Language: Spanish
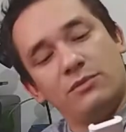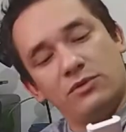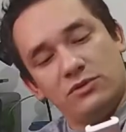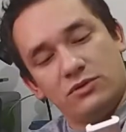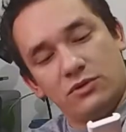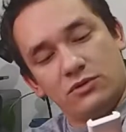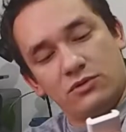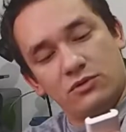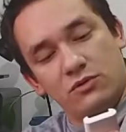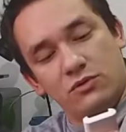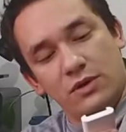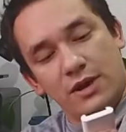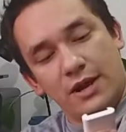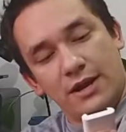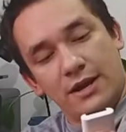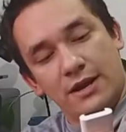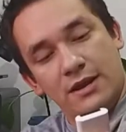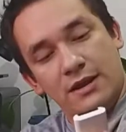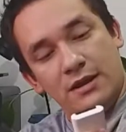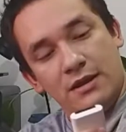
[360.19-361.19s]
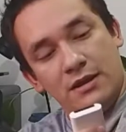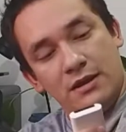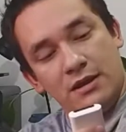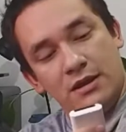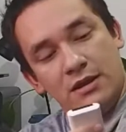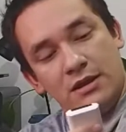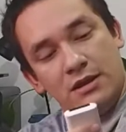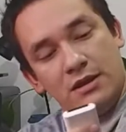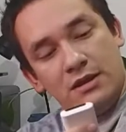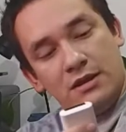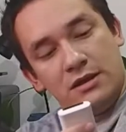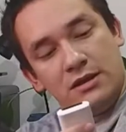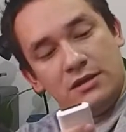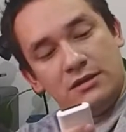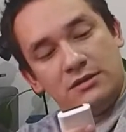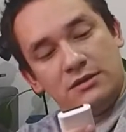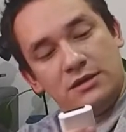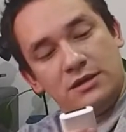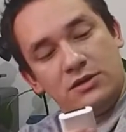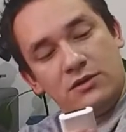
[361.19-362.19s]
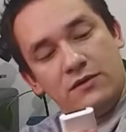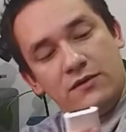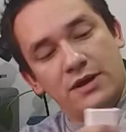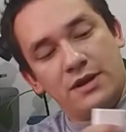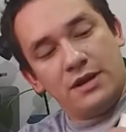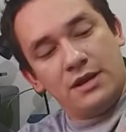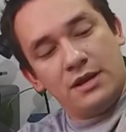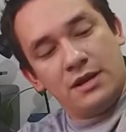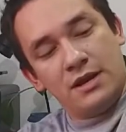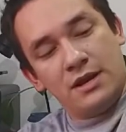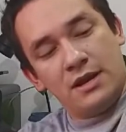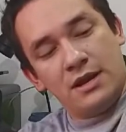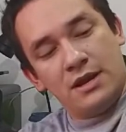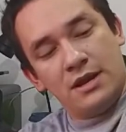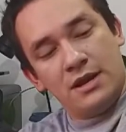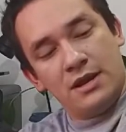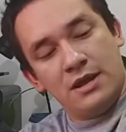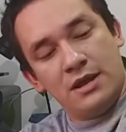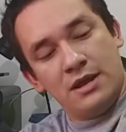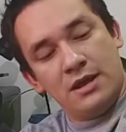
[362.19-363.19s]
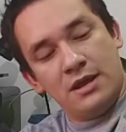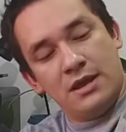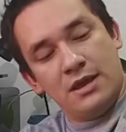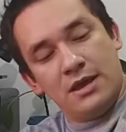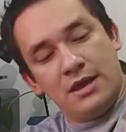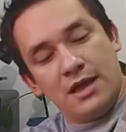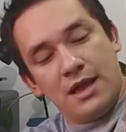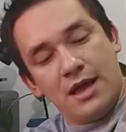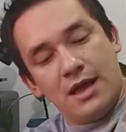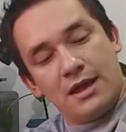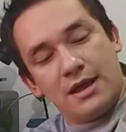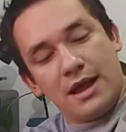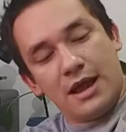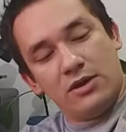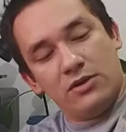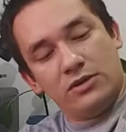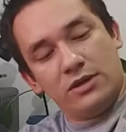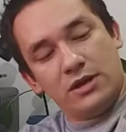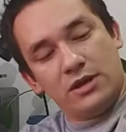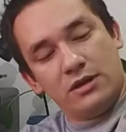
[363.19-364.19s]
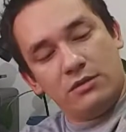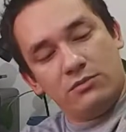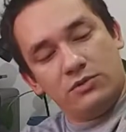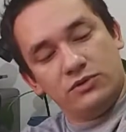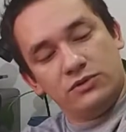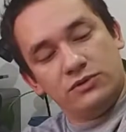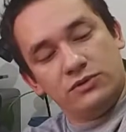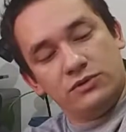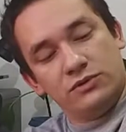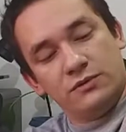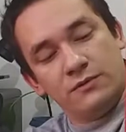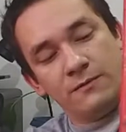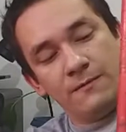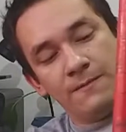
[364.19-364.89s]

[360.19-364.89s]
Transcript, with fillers: motor tubular. Si lo ven, acá lo tenemos.